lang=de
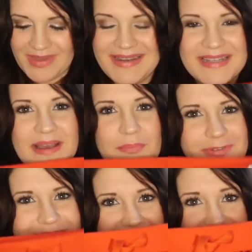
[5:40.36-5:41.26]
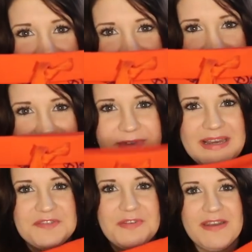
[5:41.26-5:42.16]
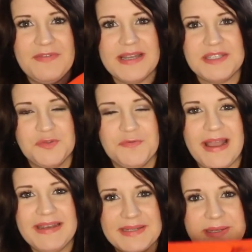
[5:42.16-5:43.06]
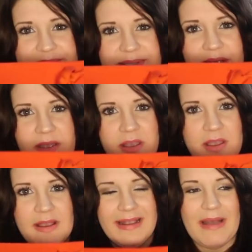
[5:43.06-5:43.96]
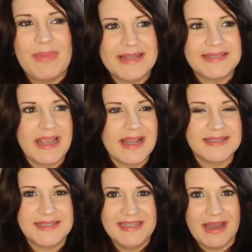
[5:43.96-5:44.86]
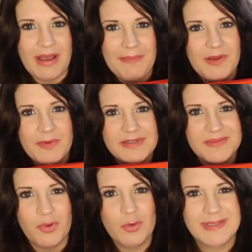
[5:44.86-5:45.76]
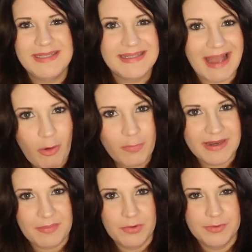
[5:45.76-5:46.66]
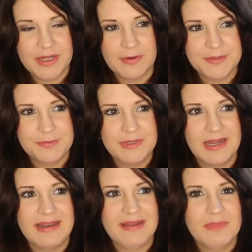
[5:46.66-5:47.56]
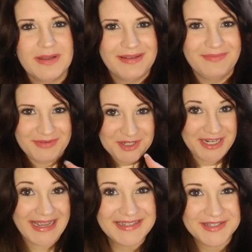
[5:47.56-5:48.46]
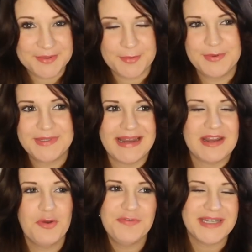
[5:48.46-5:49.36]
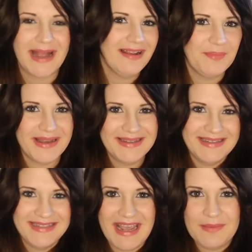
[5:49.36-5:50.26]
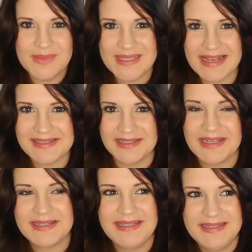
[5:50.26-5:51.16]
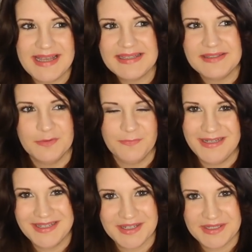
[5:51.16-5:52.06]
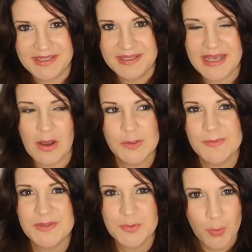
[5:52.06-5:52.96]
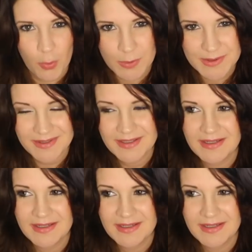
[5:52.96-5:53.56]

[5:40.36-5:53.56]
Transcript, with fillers: das am Bund hat nicht gesessen. Weil ich finde, wenn das zu weit ist, kann man das enger ziehen. Aber ab einem gewissen Punkt sieht es auch wieder blöd aus. Und dann im, im, im, Schritt und an der Hüfte allgemein, die M saß nicht. Die saß irgendwie nicht richtig. Die sah aus wie zu groß.